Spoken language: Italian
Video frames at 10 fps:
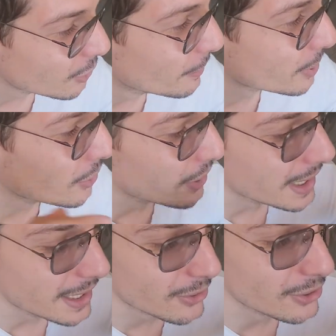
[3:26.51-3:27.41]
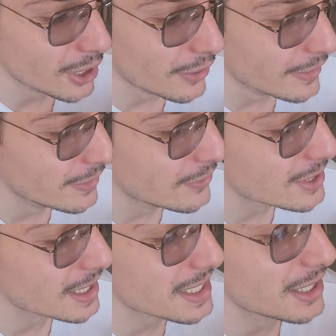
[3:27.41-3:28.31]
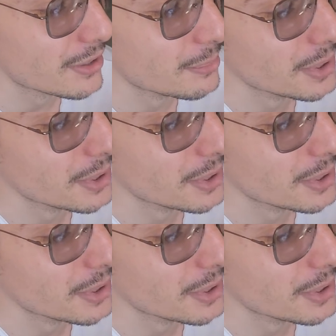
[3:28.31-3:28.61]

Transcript: GoPro Hero 9, forse la scatola